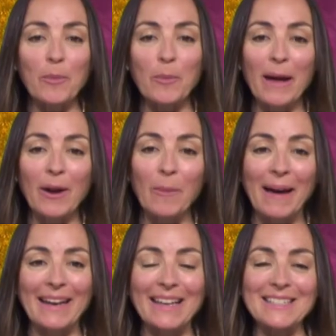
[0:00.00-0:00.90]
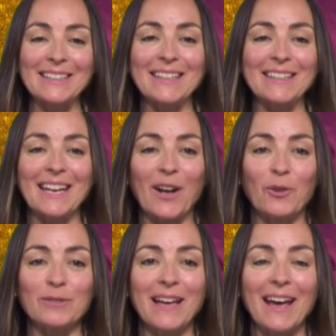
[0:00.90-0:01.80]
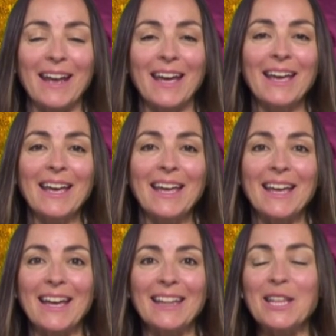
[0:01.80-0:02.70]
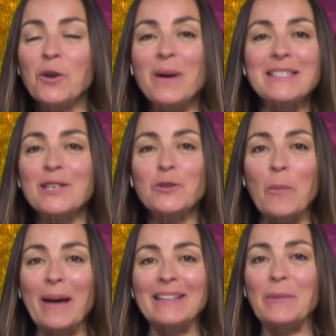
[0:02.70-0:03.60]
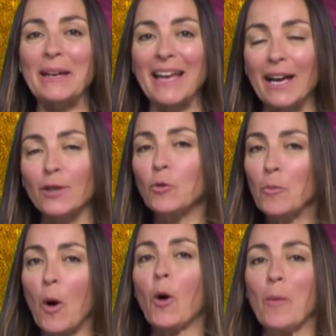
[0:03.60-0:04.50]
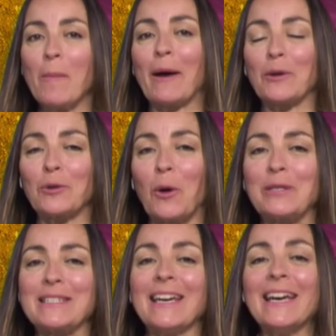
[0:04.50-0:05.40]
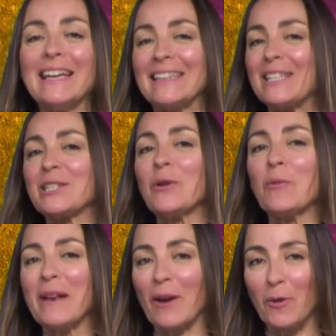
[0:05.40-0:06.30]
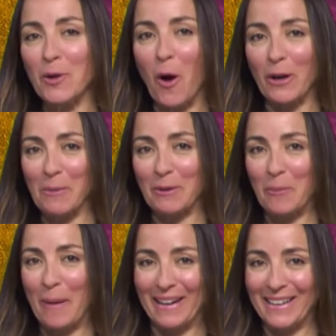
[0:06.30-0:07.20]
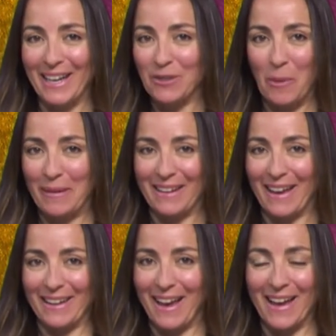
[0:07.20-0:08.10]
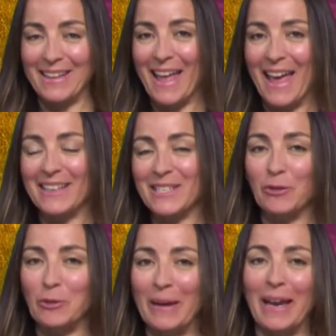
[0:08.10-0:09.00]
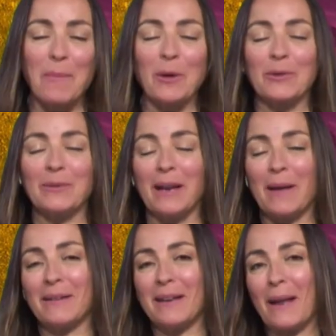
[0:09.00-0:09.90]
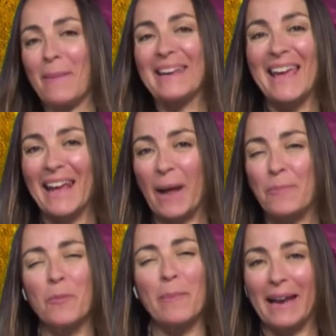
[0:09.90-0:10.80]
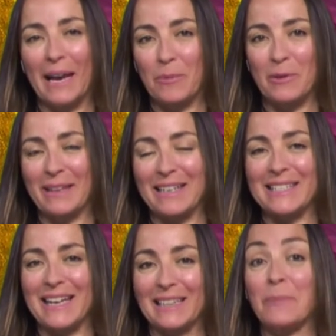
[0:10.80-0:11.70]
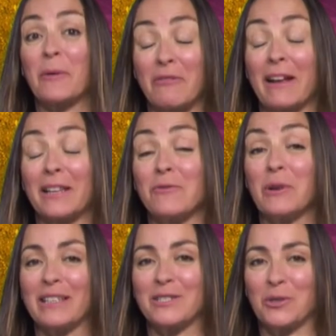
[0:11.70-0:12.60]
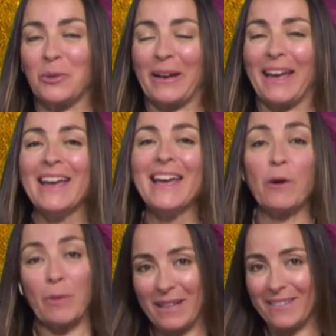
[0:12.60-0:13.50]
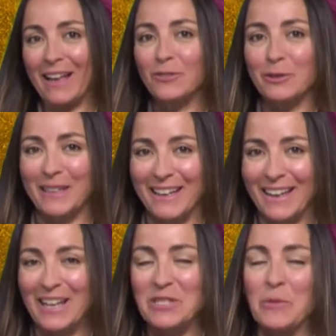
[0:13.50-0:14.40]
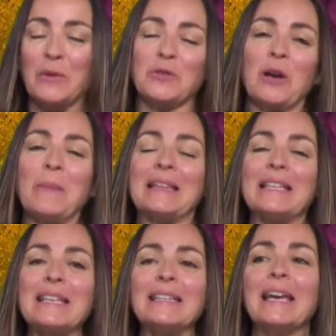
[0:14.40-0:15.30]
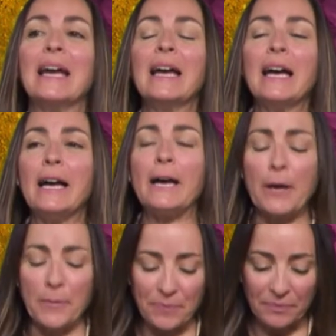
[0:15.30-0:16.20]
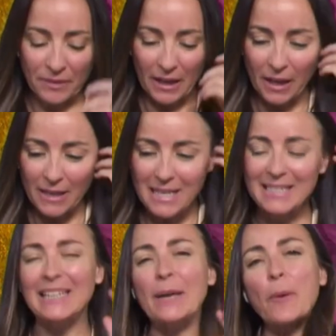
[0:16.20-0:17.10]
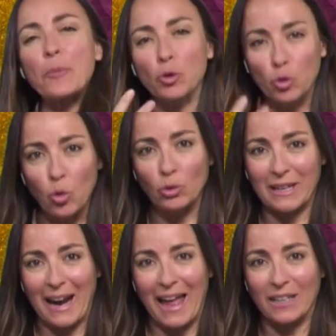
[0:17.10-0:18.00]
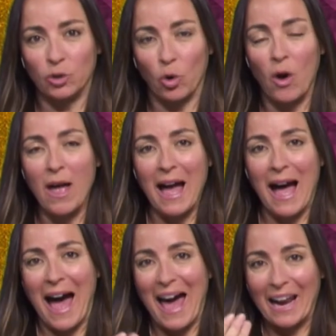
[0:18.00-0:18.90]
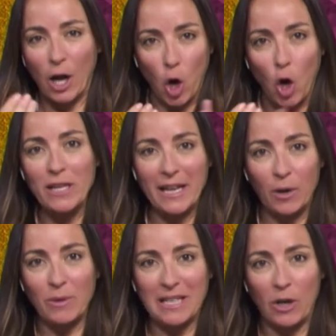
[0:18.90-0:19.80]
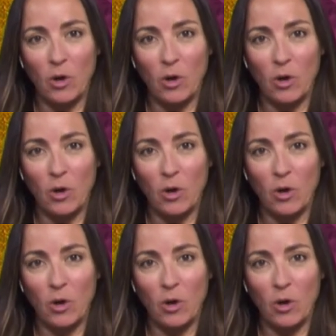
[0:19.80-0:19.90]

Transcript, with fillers: più bello, Marica, sentirti raccontare eh, di queste scoperte perché anche tu un po' come Mario Tozzi ti si illuminano gli occhi quando parli della tua materia ed è secondo me la, la, la maniera più bella e più interessante per fare divulgazione quindi intanto ti ringrazio sì. personalmente senti ehm, sei stata proprio tu tra l'altro a raccogliere questa